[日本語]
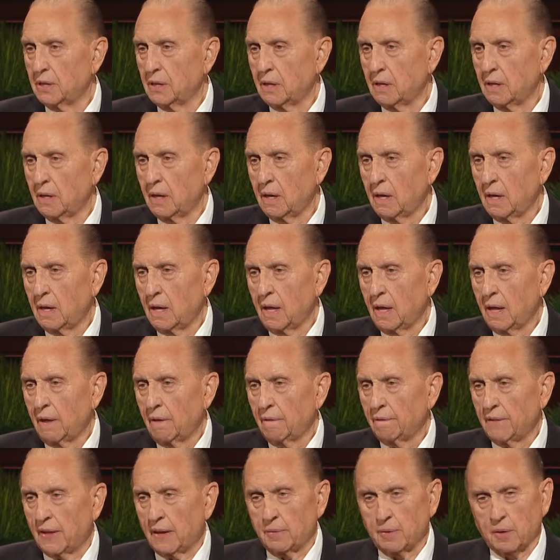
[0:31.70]
教会の大
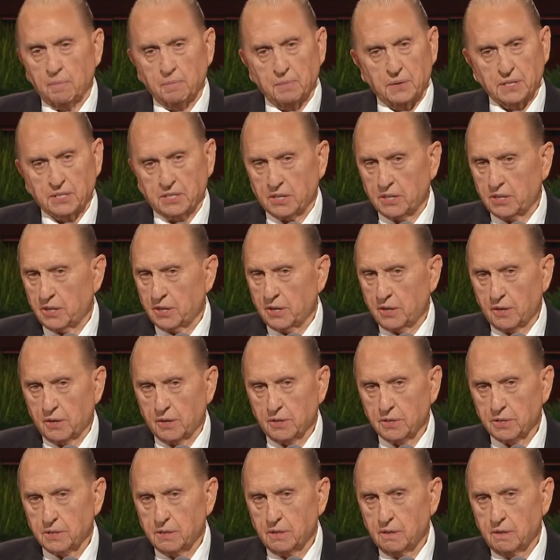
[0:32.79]
官庁に支持され
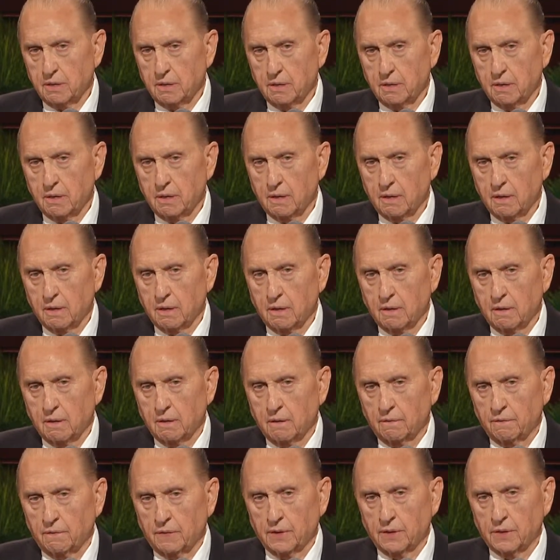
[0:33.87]
てこの大
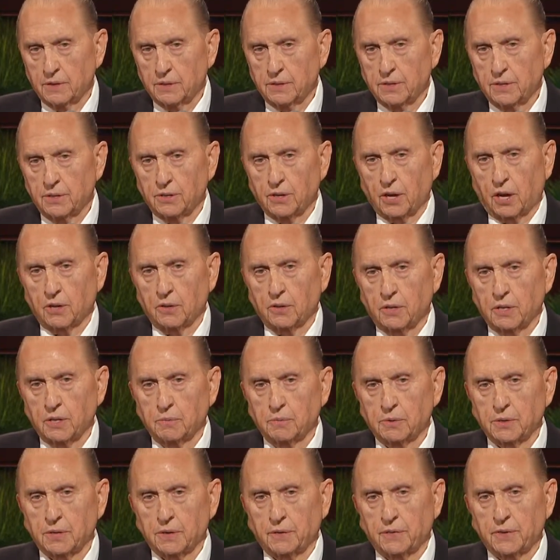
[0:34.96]
会で7年にな
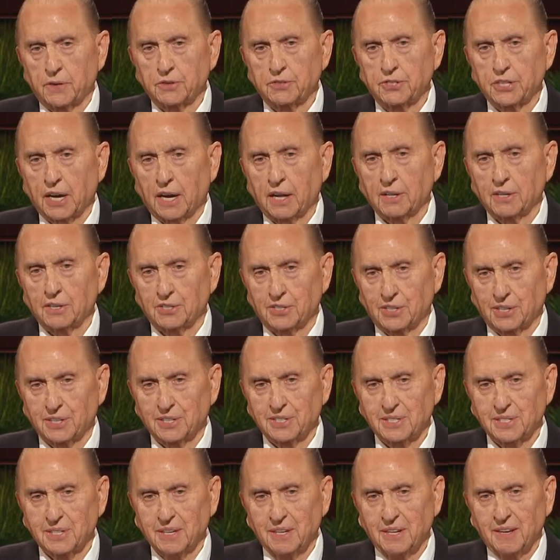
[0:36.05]
ります
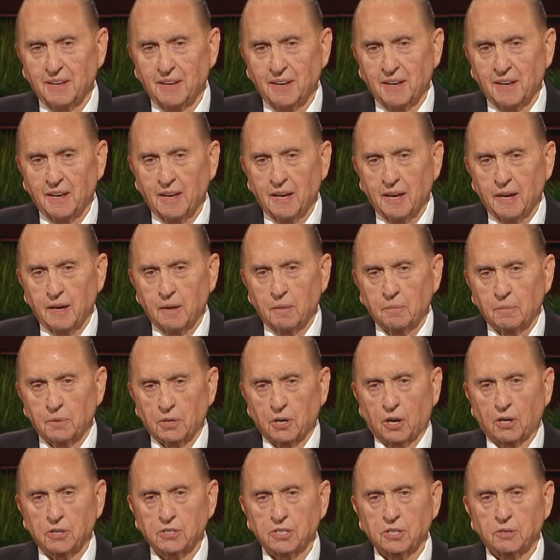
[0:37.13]
毎年が慌た
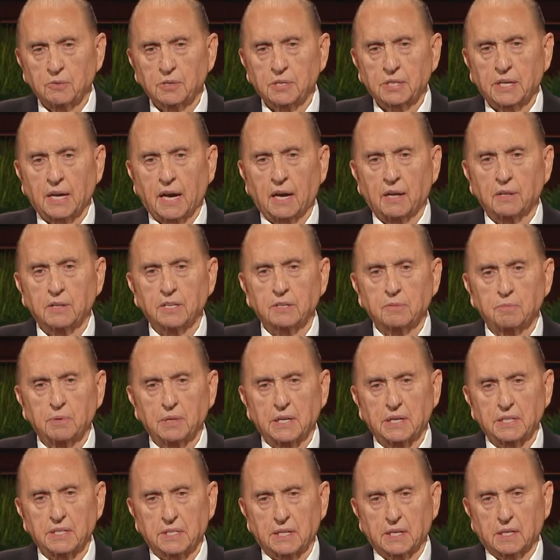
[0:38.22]
だしく過ぎ去り
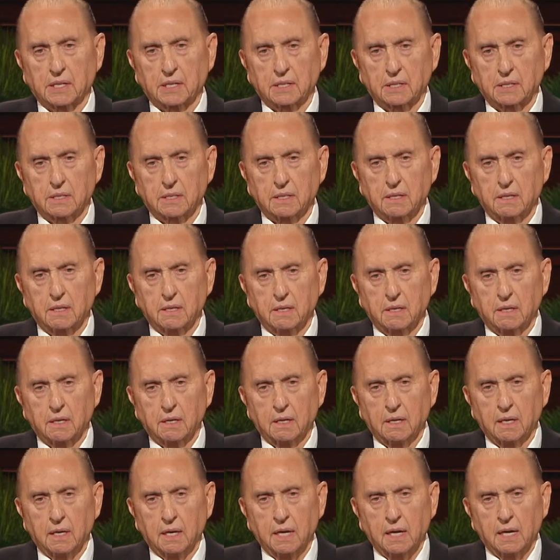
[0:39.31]
その間
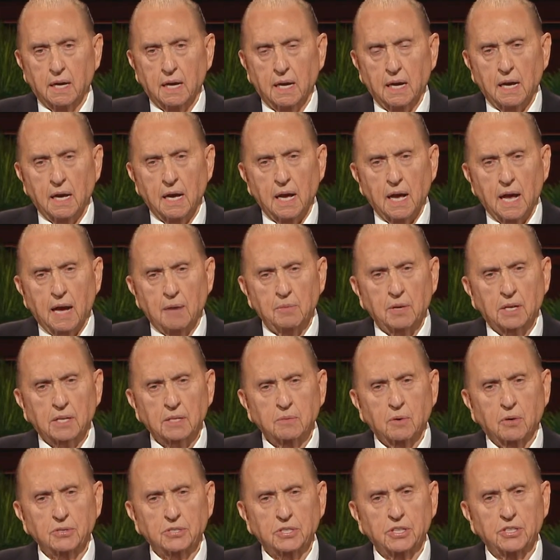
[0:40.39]
いくつかの試
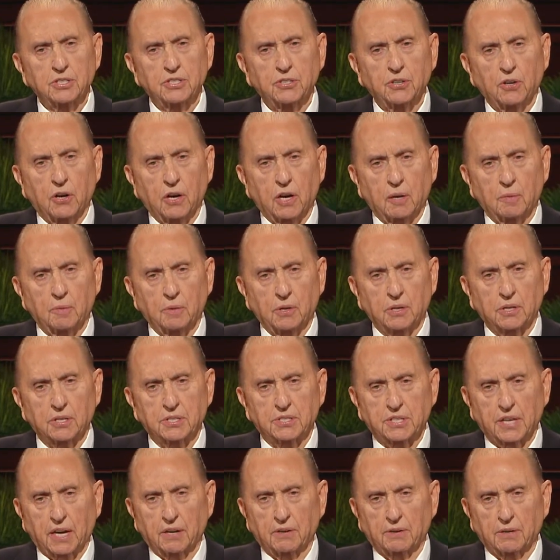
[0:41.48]
練を経験しました
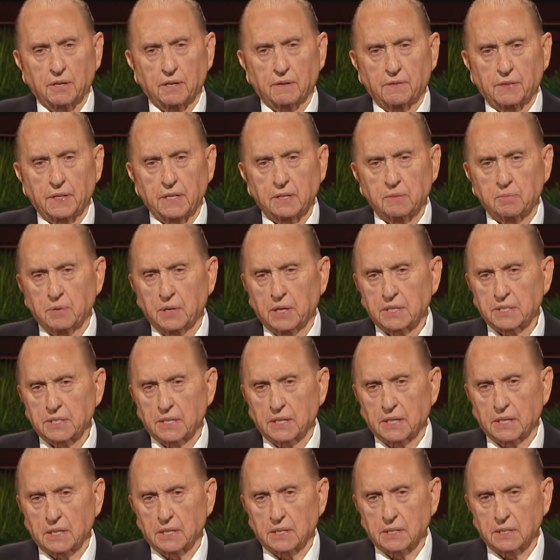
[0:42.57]
が数え
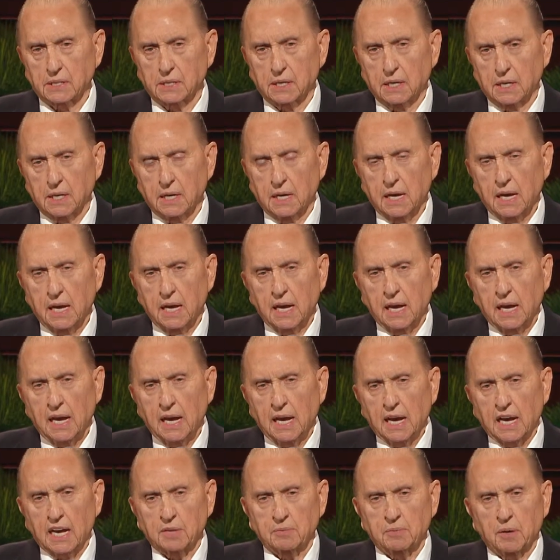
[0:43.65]
きれないほどの祝
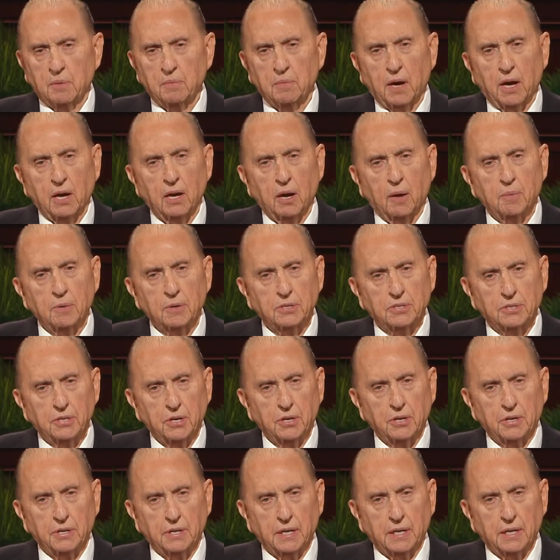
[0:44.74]
福も経験しました